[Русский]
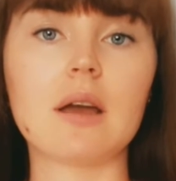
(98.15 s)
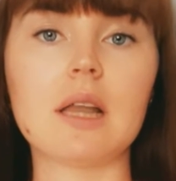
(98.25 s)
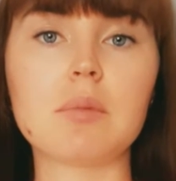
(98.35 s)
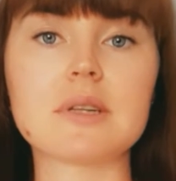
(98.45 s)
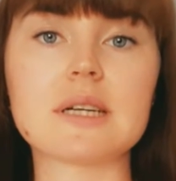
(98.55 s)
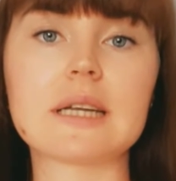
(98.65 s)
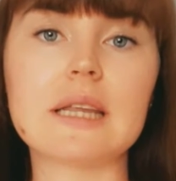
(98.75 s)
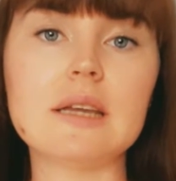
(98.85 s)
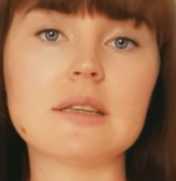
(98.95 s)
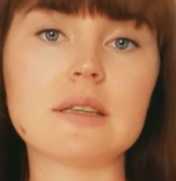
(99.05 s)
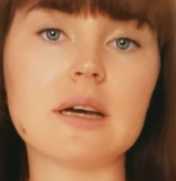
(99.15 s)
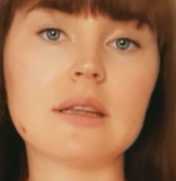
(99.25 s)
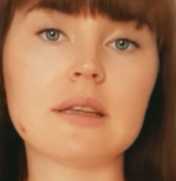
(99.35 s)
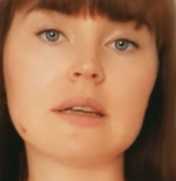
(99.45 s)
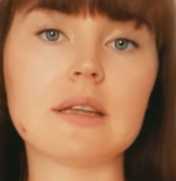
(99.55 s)
Либо сохраните
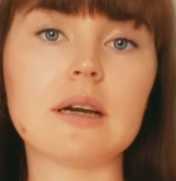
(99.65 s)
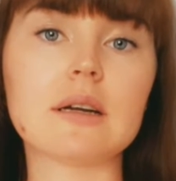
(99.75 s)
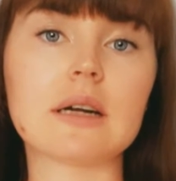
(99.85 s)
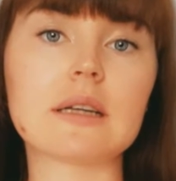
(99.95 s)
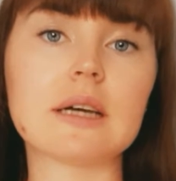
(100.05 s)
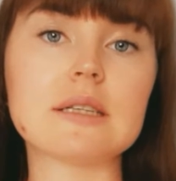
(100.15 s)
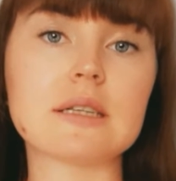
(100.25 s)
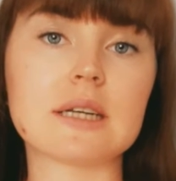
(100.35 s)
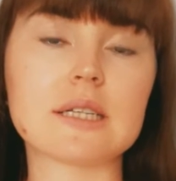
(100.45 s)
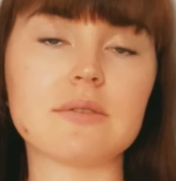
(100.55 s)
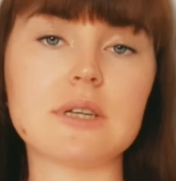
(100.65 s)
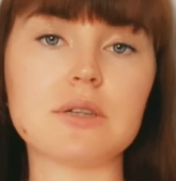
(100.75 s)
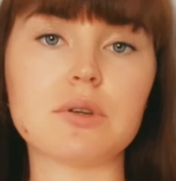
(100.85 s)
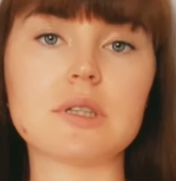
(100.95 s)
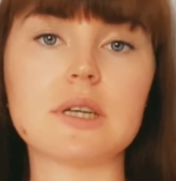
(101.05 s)
данные, да, когда один раз
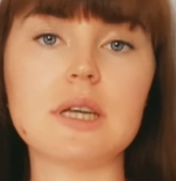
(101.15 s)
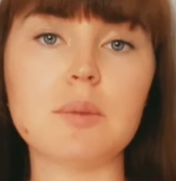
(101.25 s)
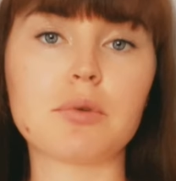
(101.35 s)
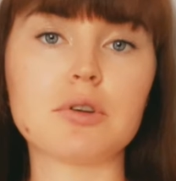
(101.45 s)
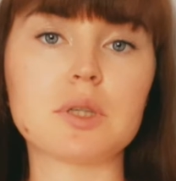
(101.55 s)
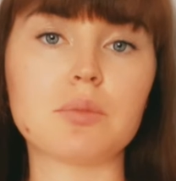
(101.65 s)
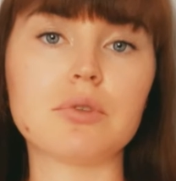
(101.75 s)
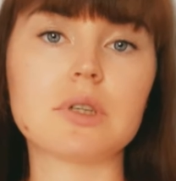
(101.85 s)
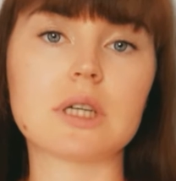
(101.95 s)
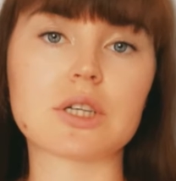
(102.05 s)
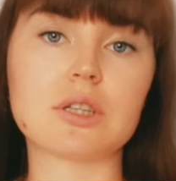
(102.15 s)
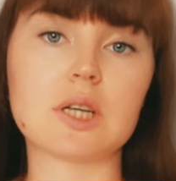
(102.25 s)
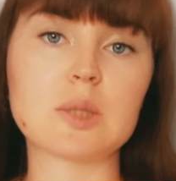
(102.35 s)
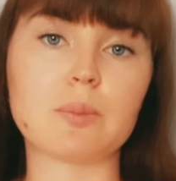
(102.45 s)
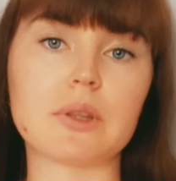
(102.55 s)
ведете, и просто будете каждый
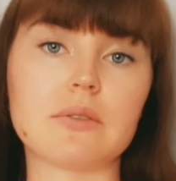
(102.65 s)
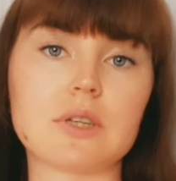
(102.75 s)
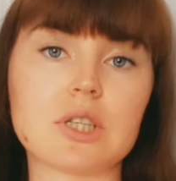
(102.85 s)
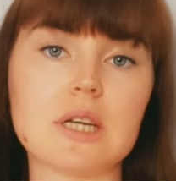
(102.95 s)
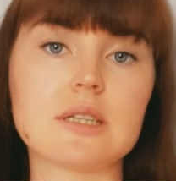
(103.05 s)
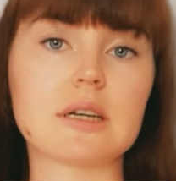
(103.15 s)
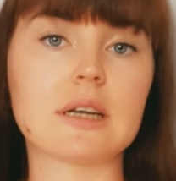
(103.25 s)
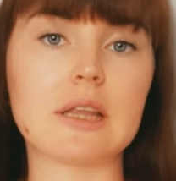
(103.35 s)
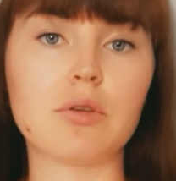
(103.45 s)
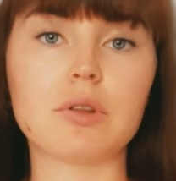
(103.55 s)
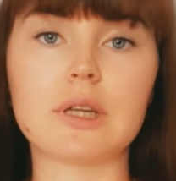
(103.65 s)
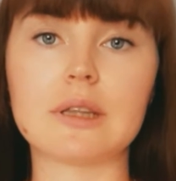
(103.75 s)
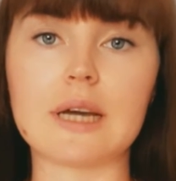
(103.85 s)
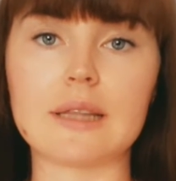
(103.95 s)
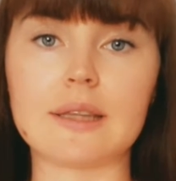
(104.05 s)
раз подтверждать сохраненные
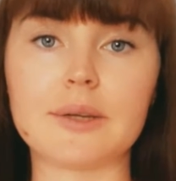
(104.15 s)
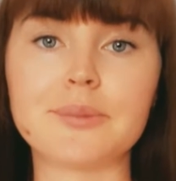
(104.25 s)
данные.